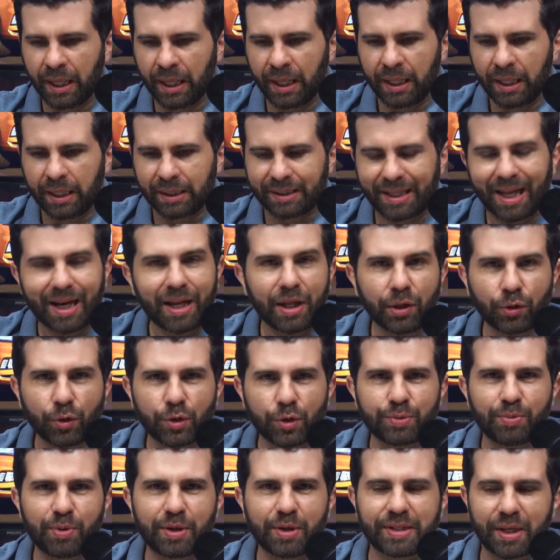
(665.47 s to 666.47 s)
na linha
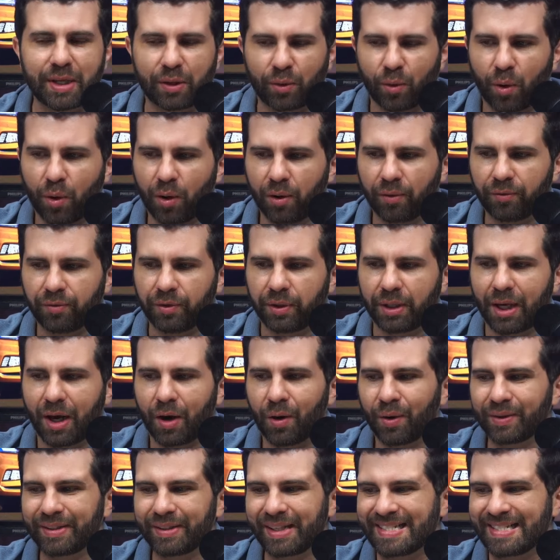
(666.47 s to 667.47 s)
2019, a
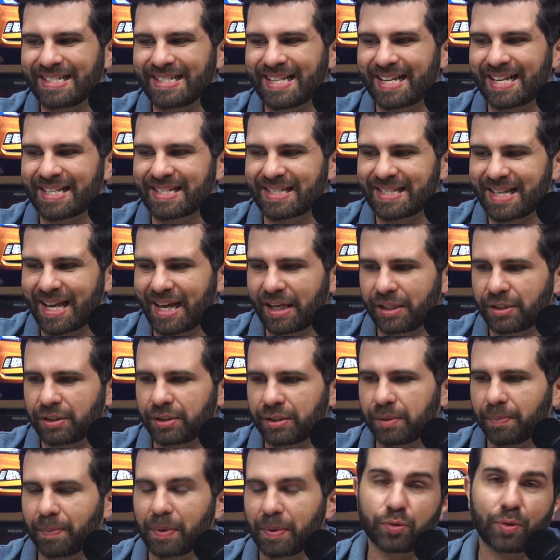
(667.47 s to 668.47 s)
roda
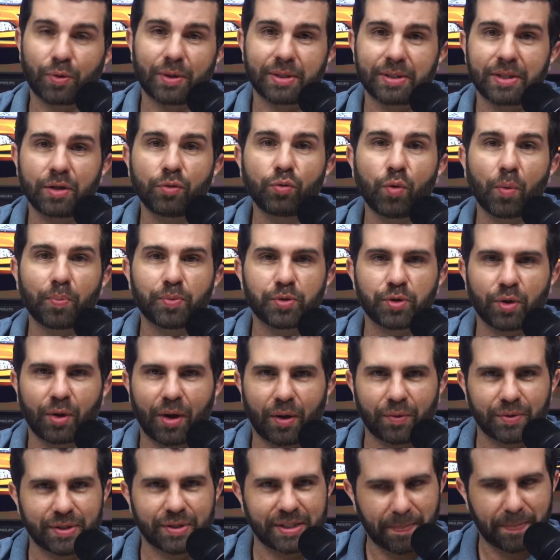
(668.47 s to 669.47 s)
17 passou a ser um
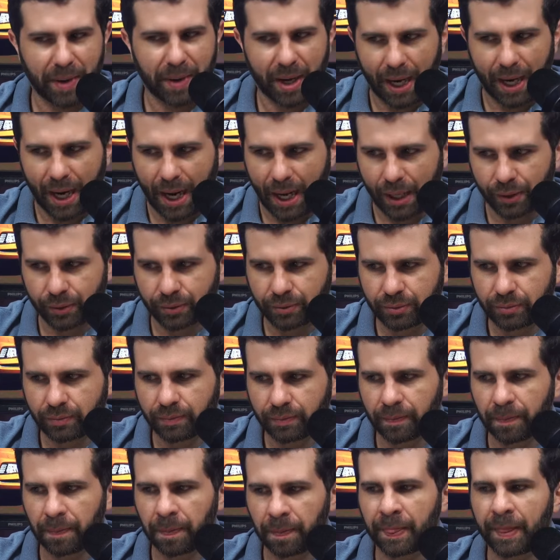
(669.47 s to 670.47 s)
opcional separado
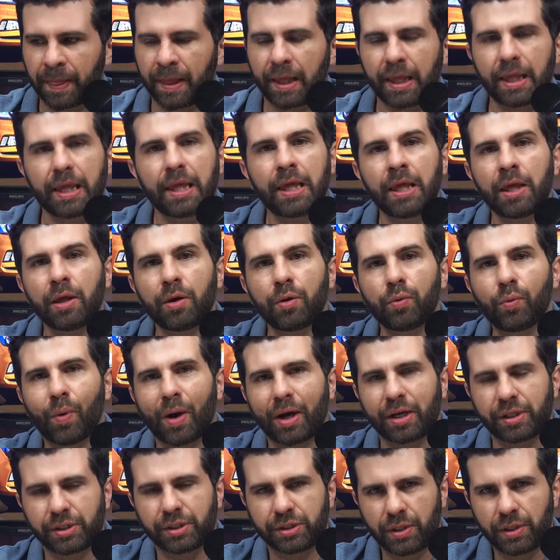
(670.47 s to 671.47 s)
e o
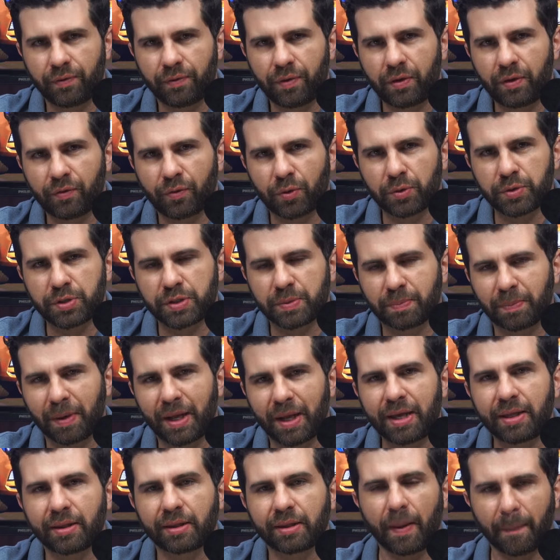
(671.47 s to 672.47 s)
Active Info
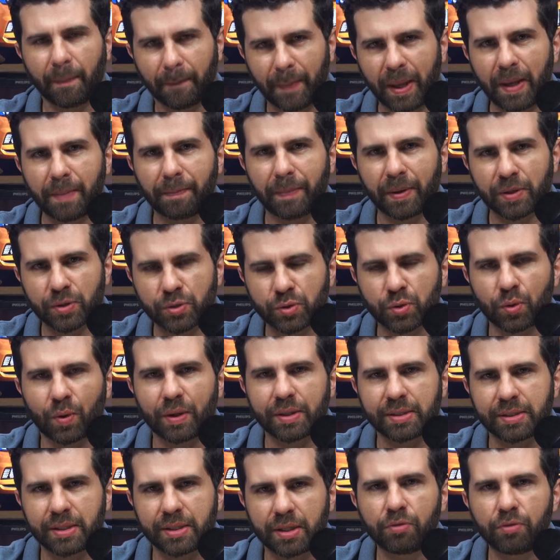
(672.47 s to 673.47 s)
Display também passou a
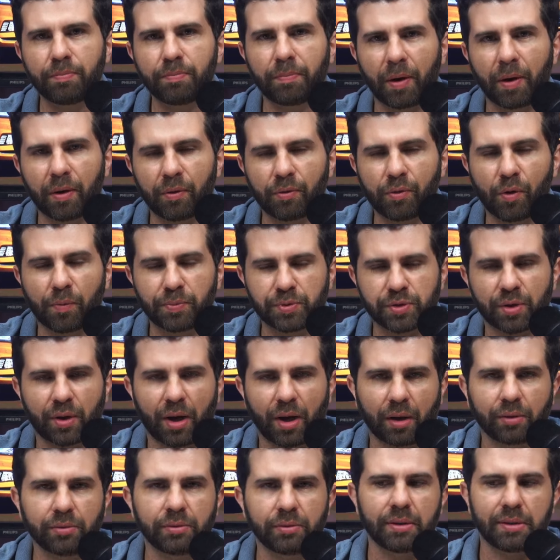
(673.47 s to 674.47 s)
ser um, um
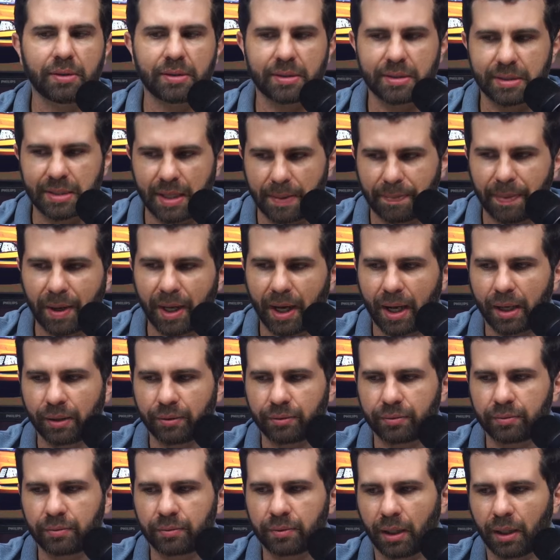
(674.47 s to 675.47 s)
opcional
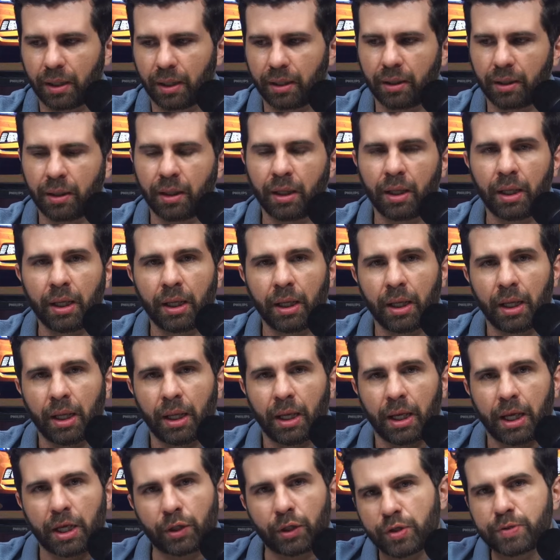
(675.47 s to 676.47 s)
separado. Tá?
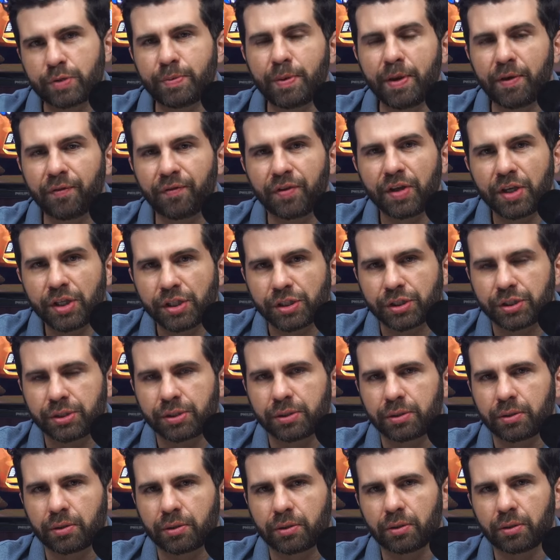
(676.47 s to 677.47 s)
Em
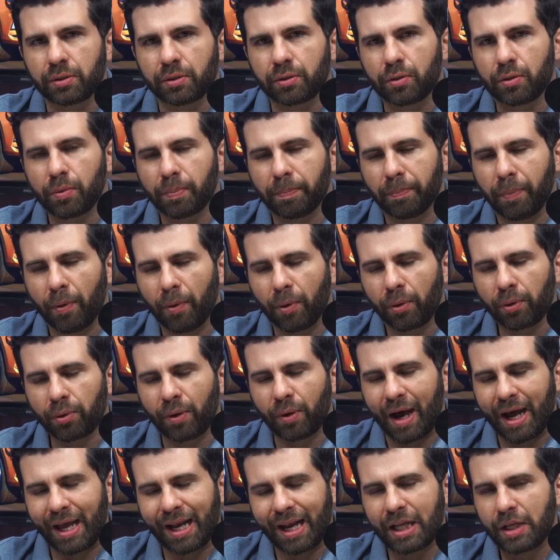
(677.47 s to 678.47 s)
2020, o Polo
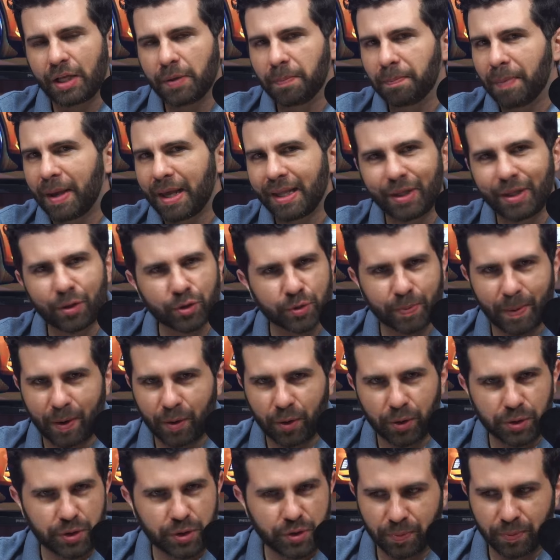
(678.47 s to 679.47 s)
Highline perdeu os
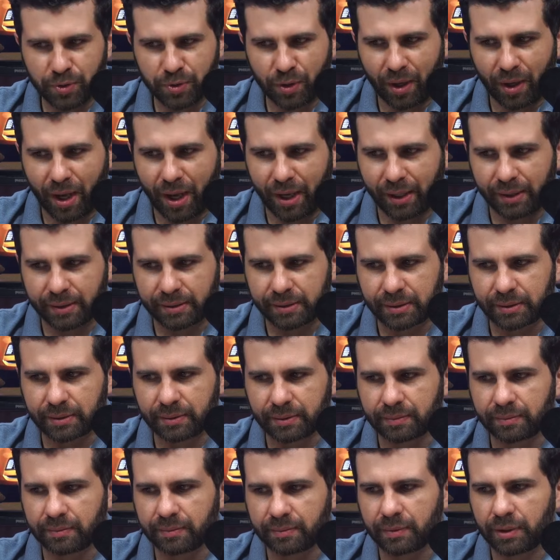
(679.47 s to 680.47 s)
pacotes opcionais.
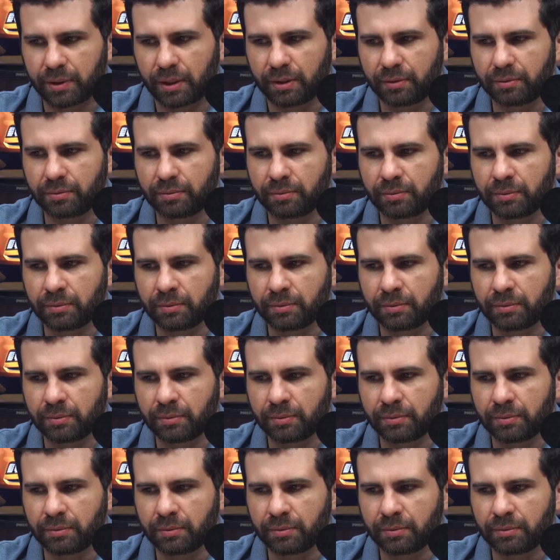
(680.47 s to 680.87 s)
Então,